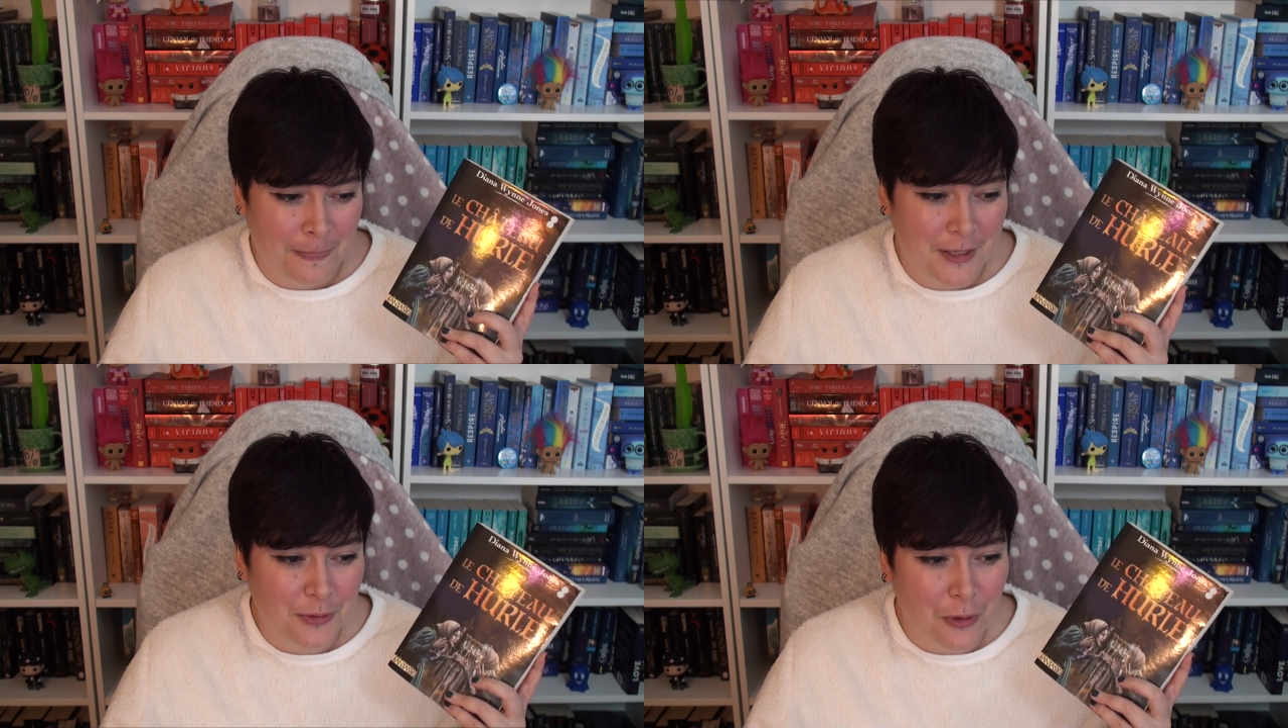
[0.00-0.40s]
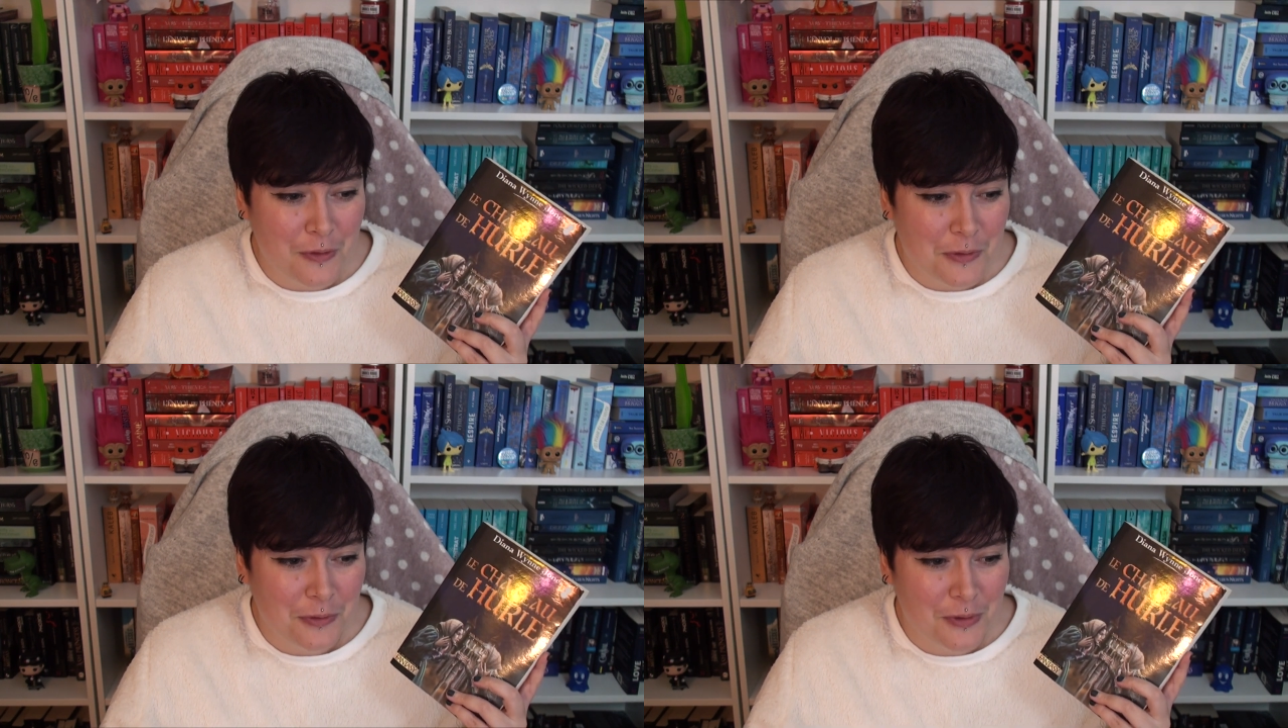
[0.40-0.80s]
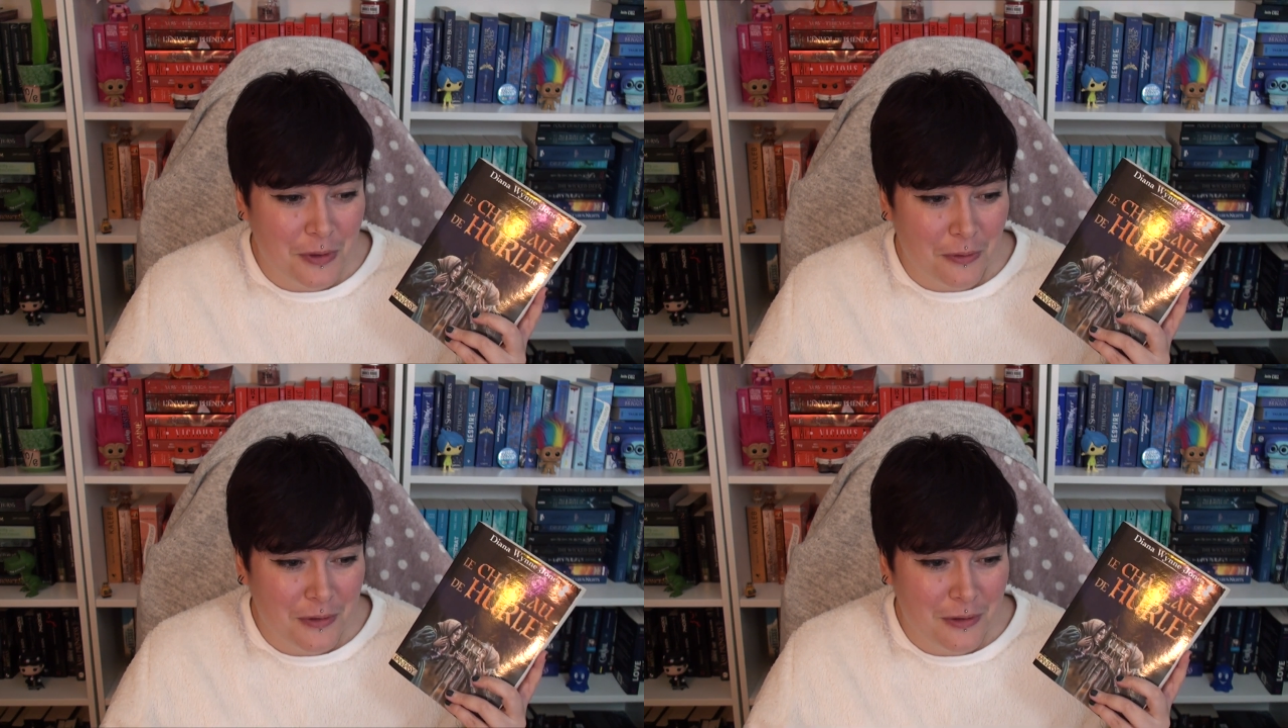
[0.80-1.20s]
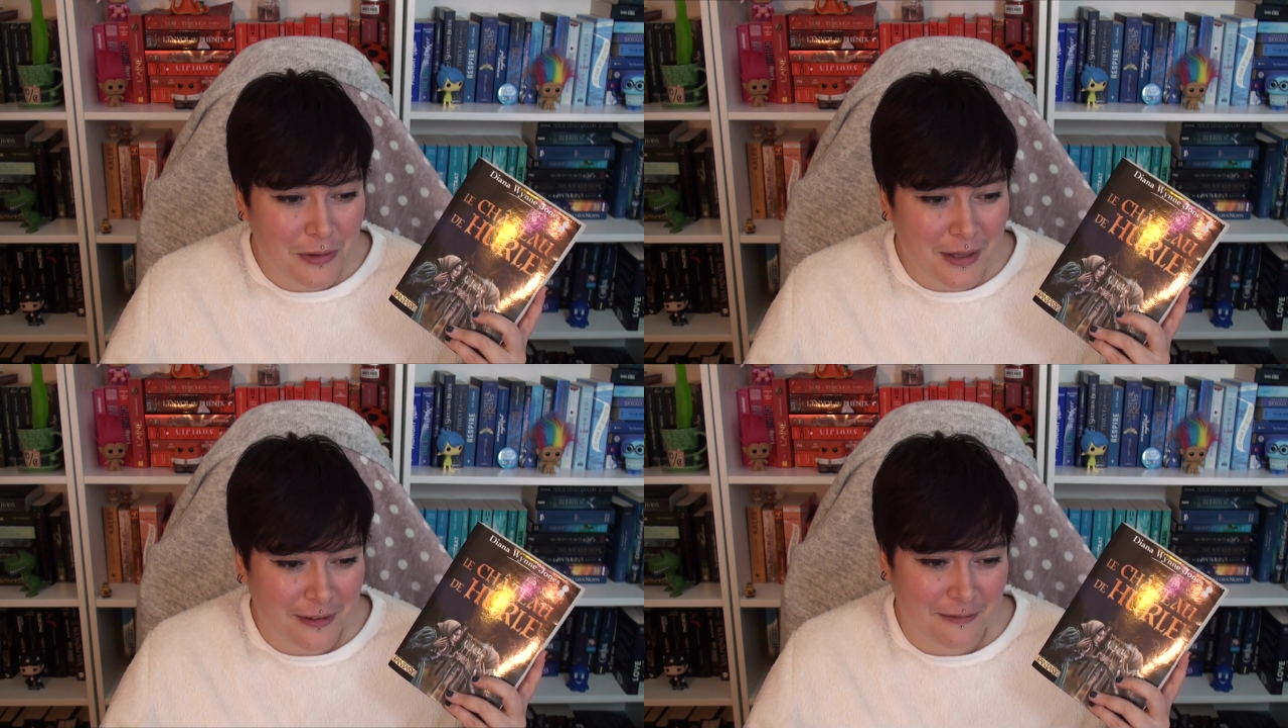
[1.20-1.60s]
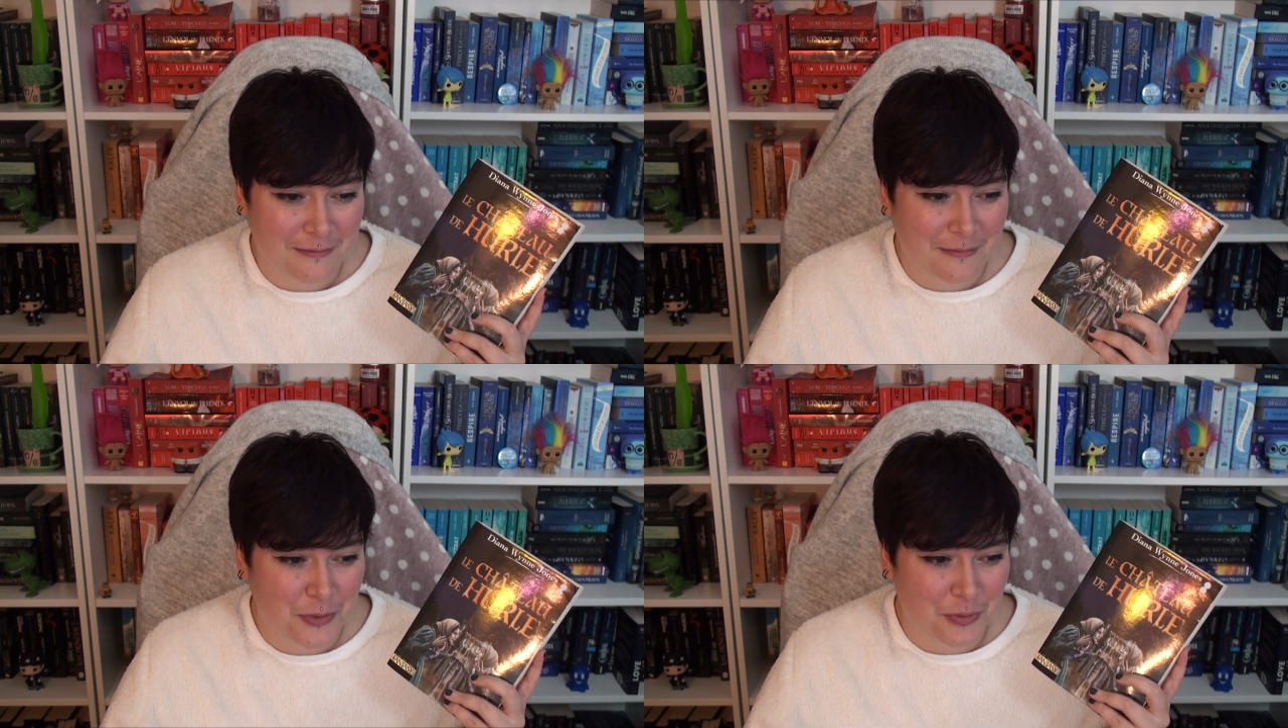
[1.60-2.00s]
J'ai trop envie de te donner envie de le lire.
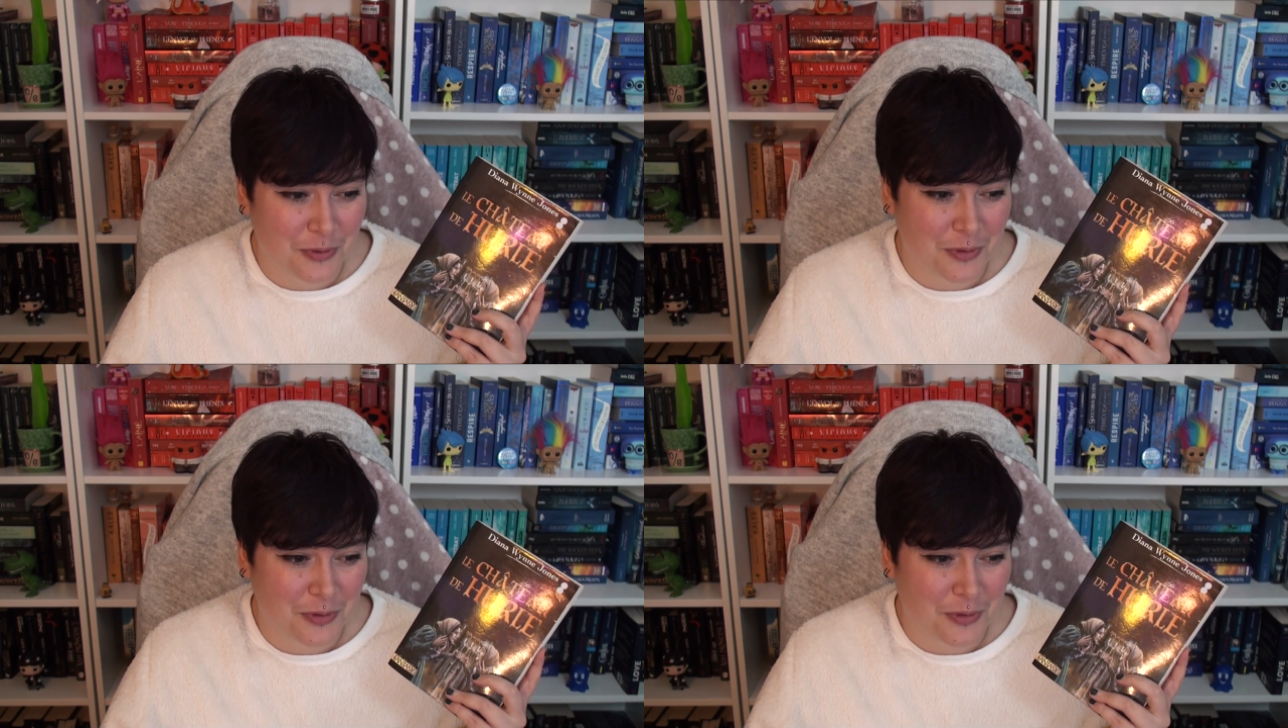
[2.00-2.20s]
Donc,